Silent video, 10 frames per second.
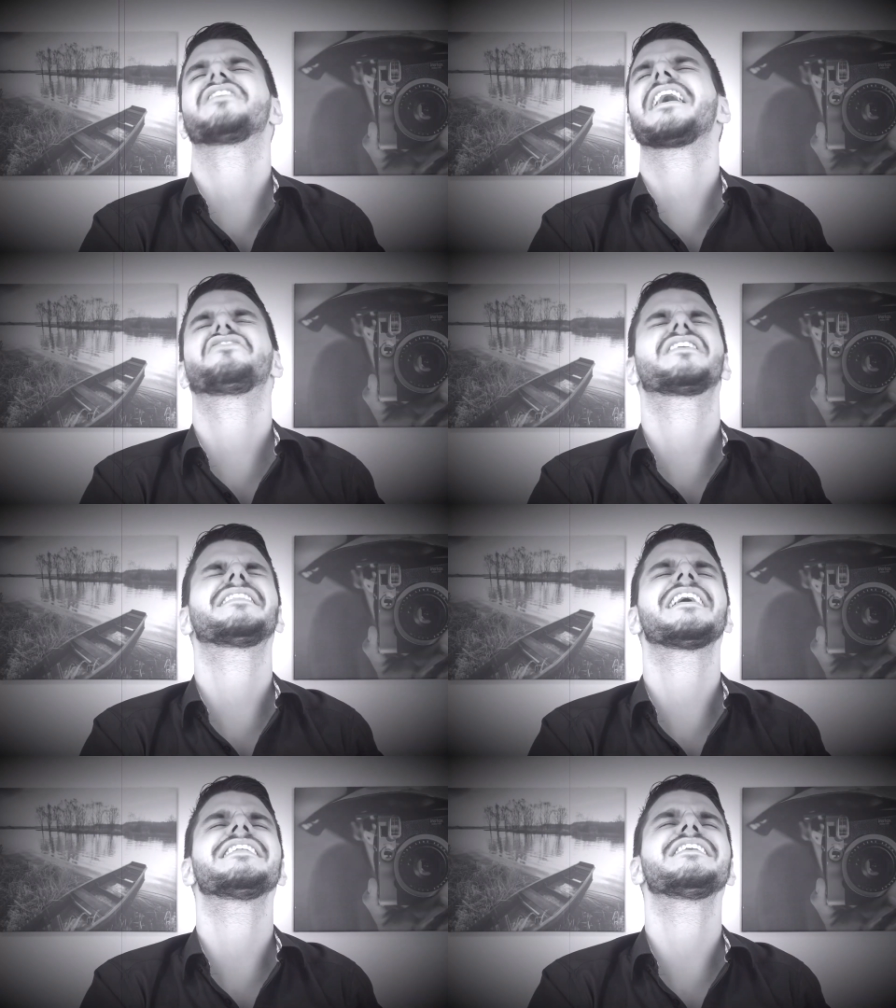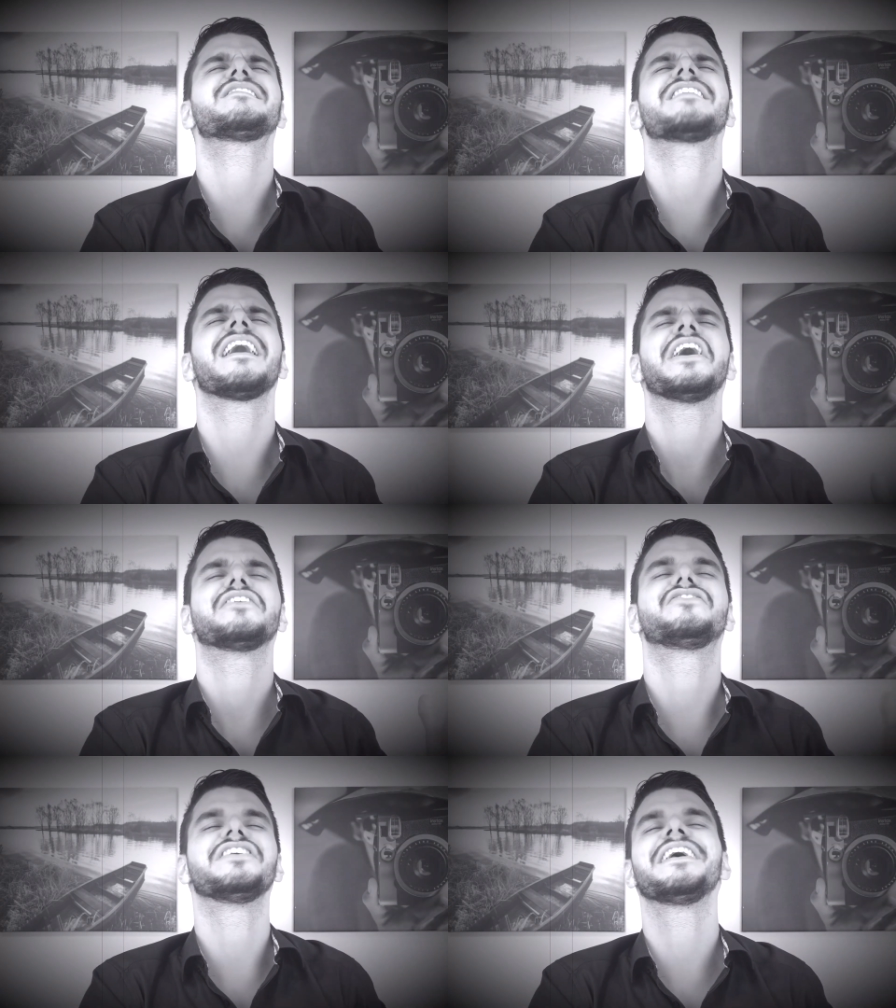Gente, que delícia
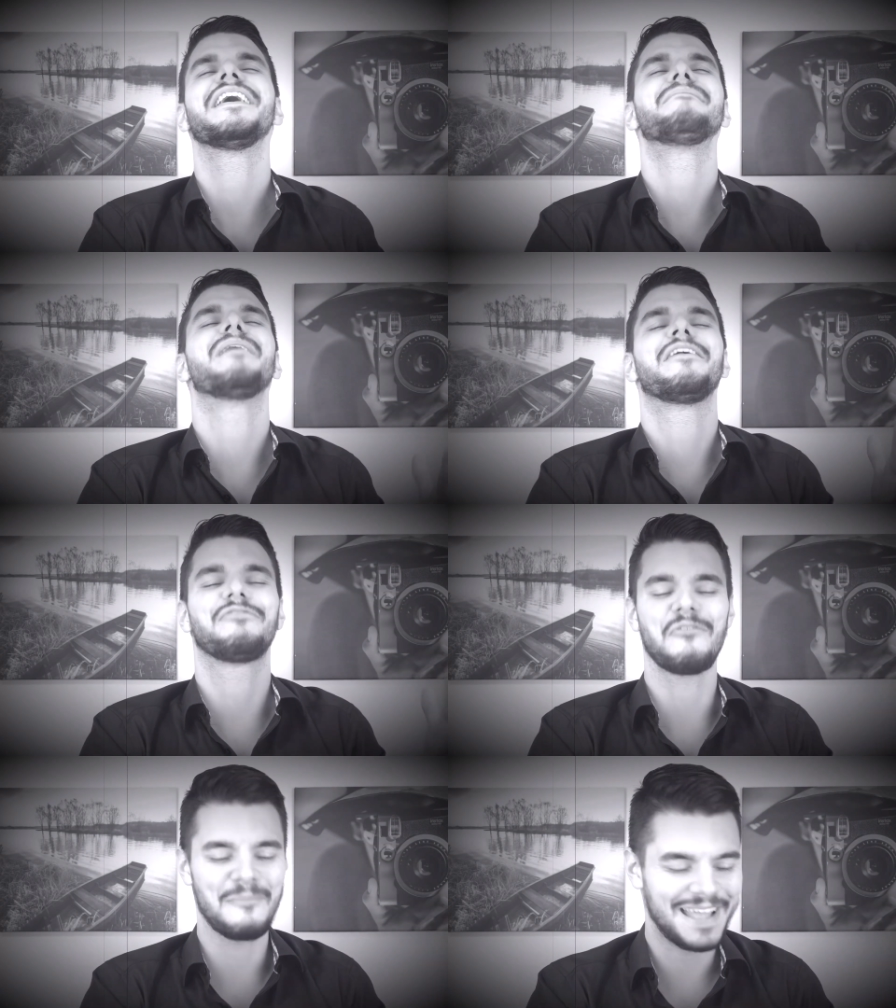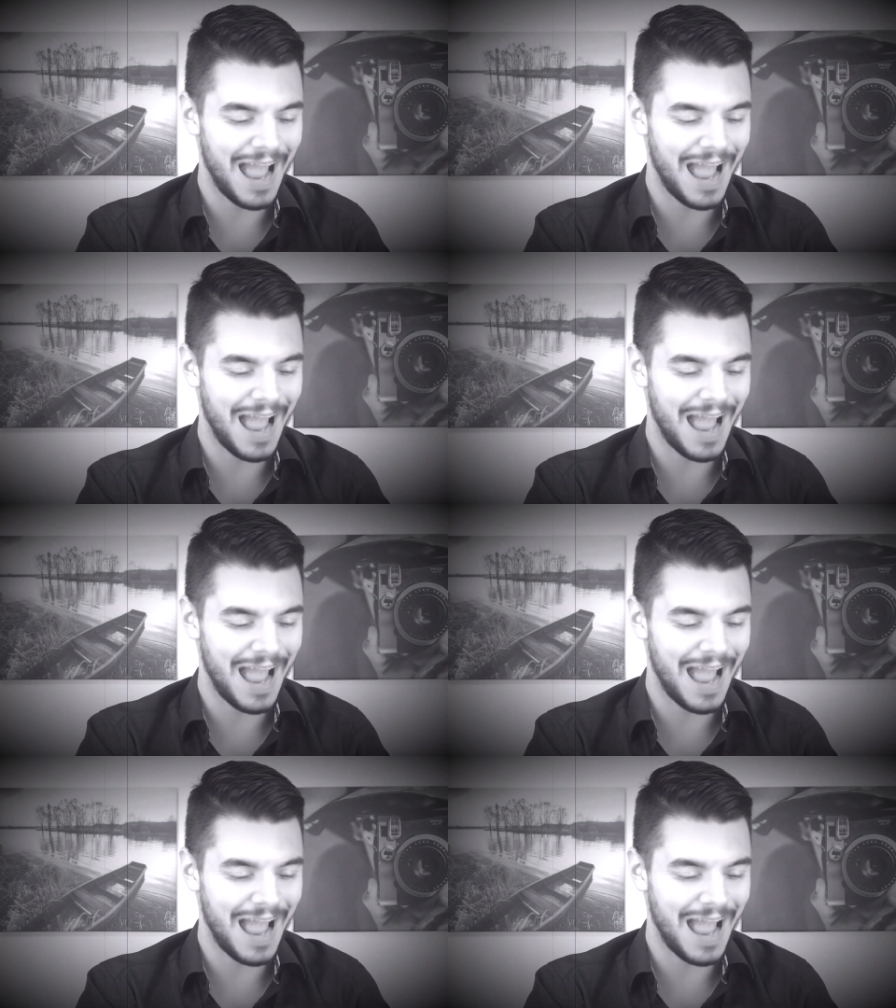de perfume,